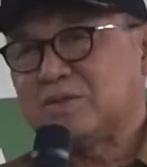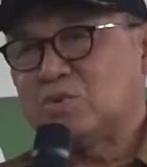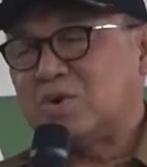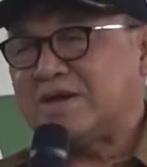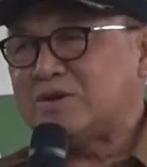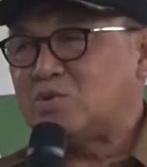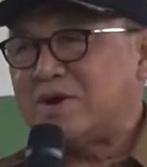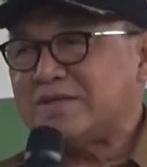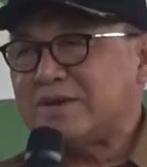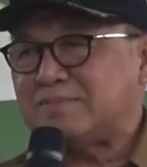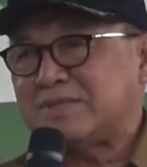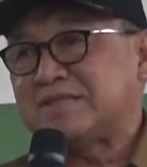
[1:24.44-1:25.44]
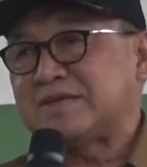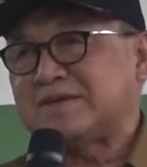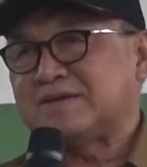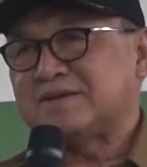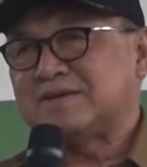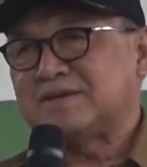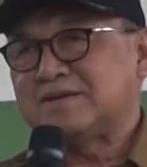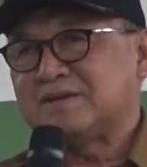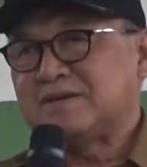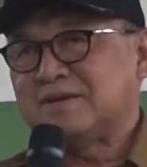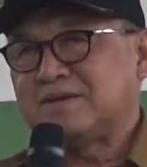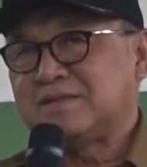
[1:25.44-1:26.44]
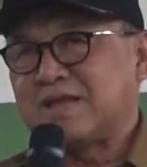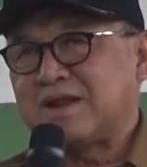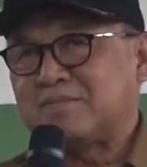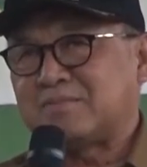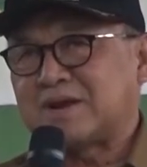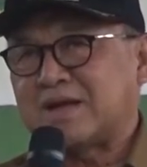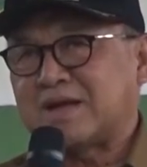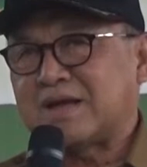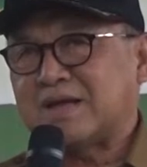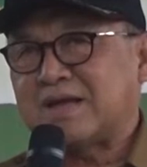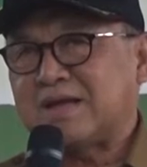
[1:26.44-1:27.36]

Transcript: Dua-duanya penting dalam rangka